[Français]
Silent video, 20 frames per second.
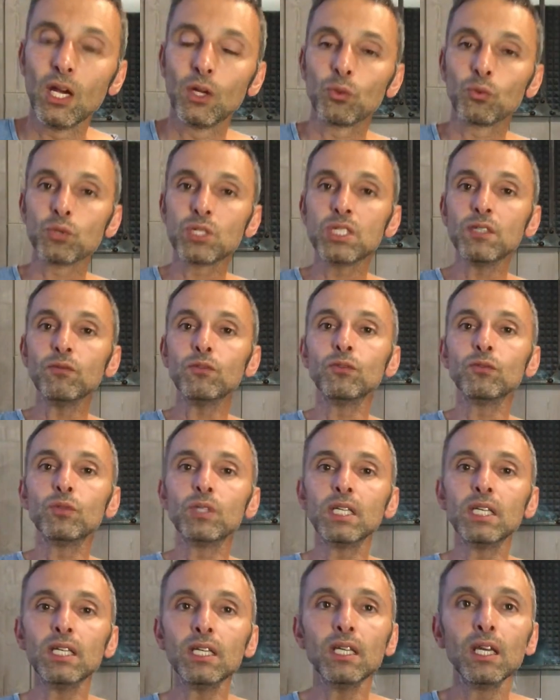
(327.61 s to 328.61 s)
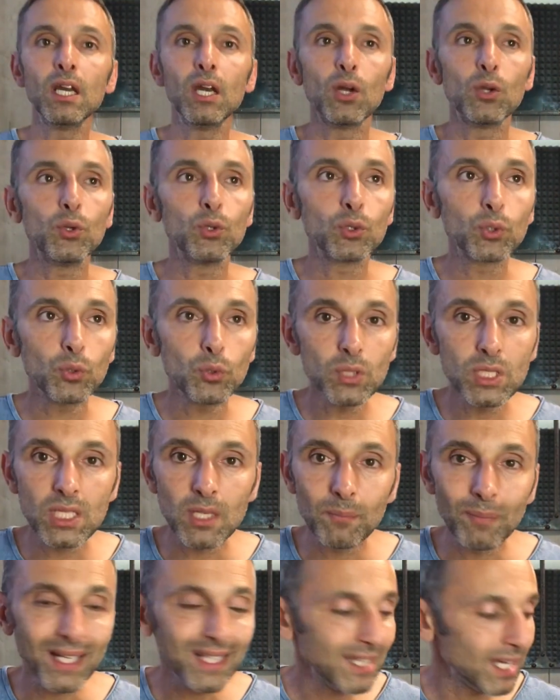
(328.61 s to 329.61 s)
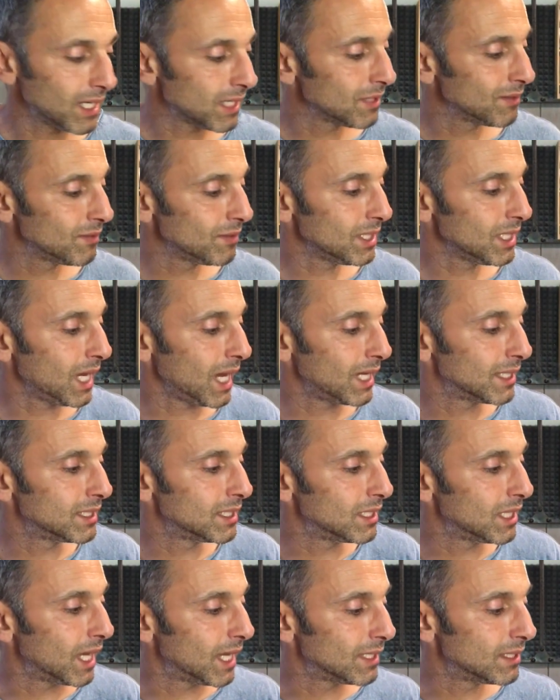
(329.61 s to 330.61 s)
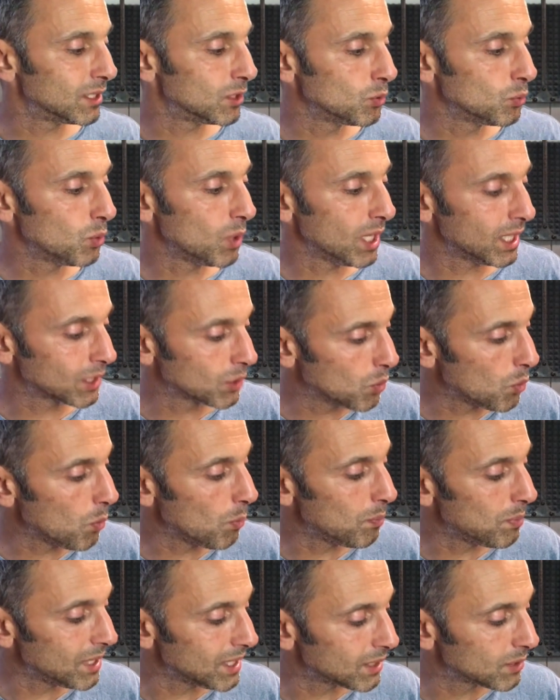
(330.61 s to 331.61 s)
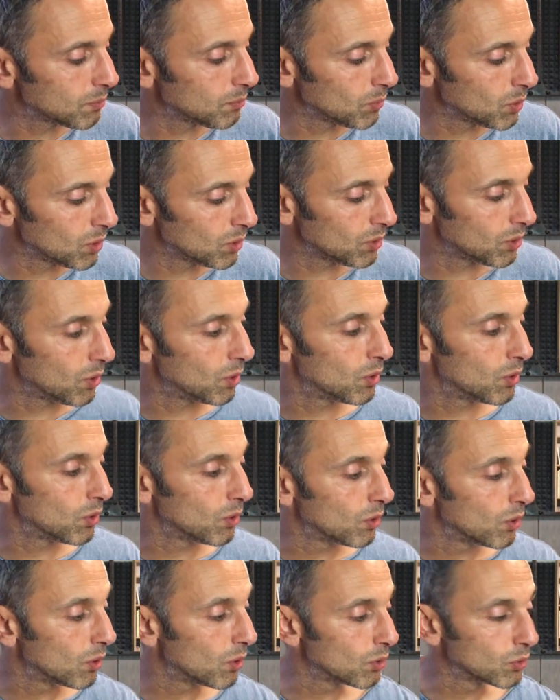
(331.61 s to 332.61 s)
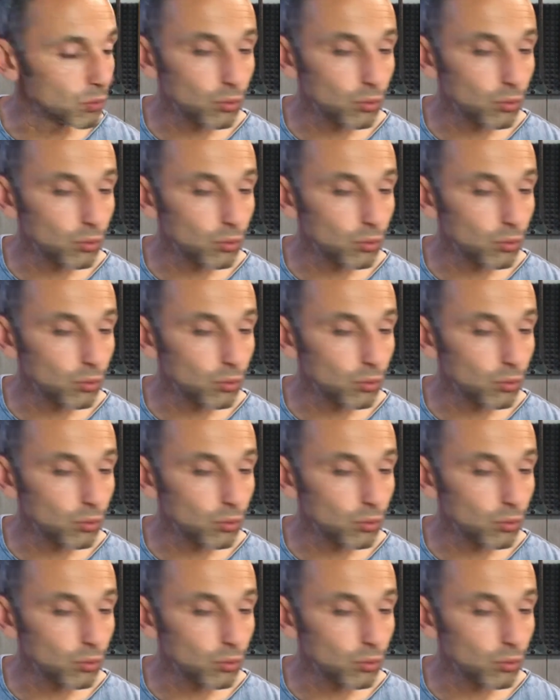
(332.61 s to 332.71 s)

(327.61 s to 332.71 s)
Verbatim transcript: Donc si vous voulez, le truc c'est pas d'arriver à des, à des, doigts complètement euh,